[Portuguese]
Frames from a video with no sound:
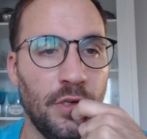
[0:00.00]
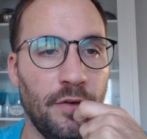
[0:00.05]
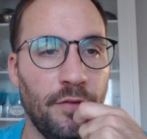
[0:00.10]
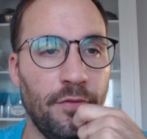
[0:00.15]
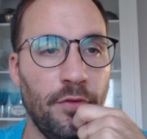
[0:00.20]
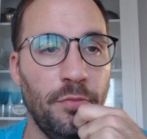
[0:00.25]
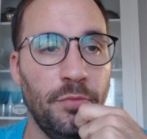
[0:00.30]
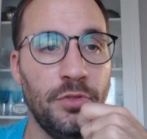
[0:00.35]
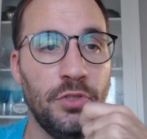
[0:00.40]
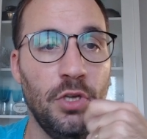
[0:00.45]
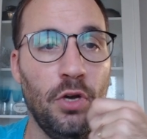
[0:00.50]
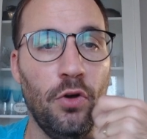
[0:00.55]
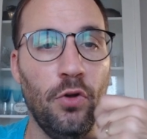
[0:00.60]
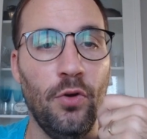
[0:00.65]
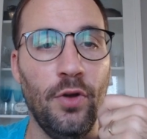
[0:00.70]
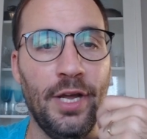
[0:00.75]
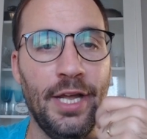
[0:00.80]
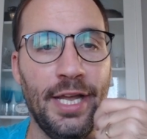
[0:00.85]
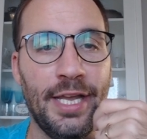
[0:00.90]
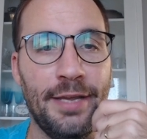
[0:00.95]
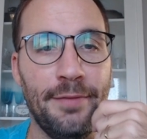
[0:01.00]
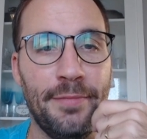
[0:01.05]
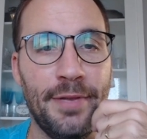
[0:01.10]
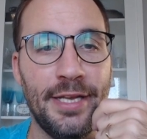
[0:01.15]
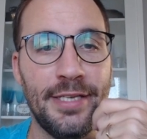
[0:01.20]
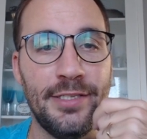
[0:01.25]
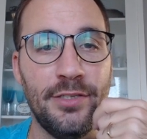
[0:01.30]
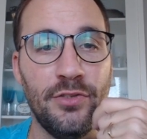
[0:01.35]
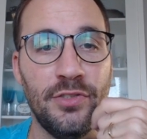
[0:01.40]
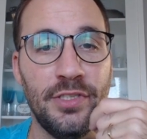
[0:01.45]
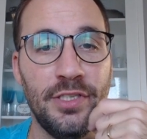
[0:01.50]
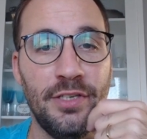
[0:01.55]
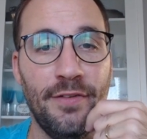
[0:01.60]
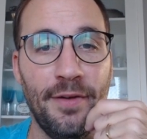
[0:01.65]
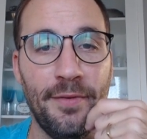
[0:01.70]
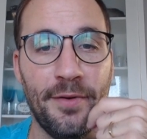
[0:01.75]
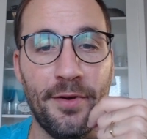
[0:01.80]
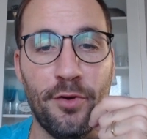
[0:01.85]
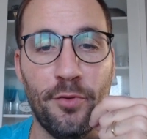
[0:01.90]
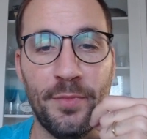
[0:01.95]
Vamos só colocar aqui Brasil, senão
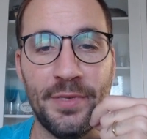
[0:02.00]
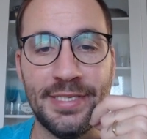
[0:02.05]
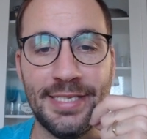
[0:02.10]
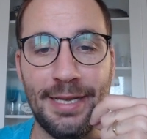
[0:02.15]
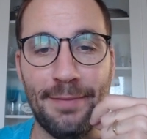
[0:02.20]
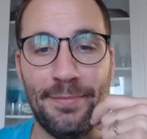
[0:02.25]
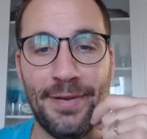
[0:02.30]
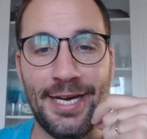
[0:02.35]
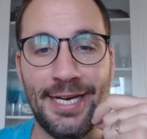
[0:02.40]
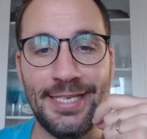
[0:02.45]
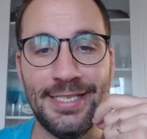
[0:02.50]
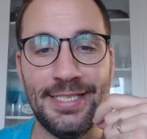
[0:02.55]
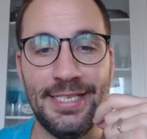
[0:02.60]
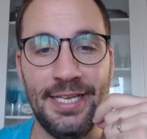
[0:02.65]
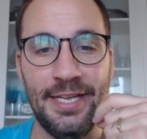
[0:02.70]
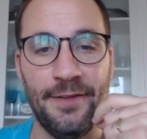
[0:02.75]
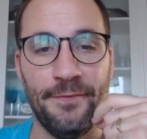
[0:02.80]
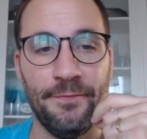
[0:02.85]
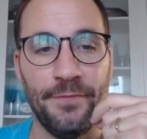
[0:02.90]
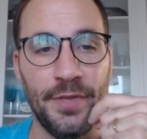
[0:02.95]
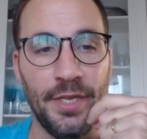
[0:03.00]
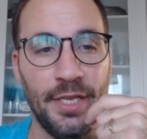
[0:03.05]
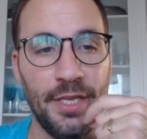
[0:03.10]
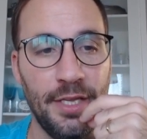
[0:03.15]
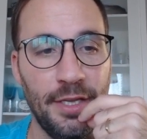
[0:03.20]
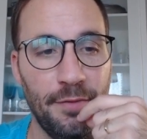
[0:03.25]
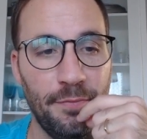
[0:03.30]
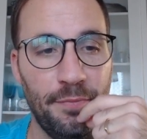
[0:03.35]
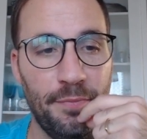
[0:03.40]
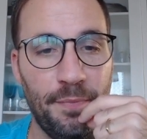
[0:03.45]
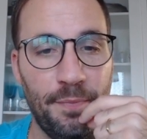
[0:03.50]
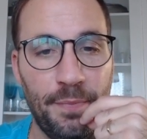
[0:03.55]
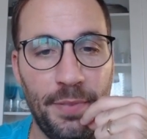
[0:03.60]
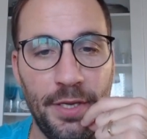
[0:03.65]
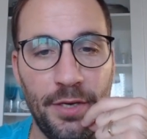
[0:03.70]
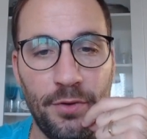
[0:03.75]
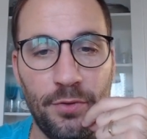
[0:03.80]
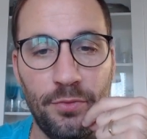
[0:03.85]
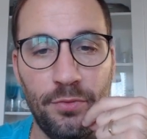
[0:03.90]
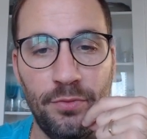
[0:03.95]
vai começar a aparecer
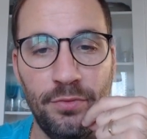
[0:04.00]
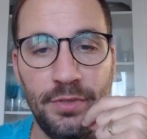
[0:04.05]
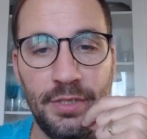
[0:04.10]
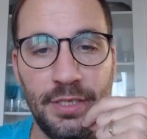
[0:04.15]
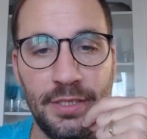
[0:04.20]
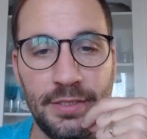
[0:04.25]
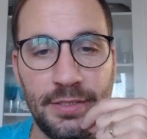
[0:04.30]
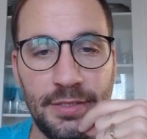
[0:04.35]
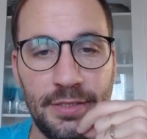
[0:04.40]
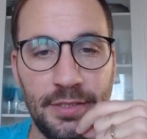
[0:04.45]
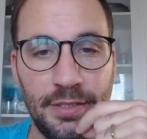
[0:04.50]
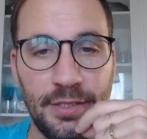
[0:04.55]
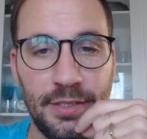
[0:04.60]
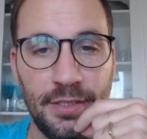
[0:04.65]
perguntas.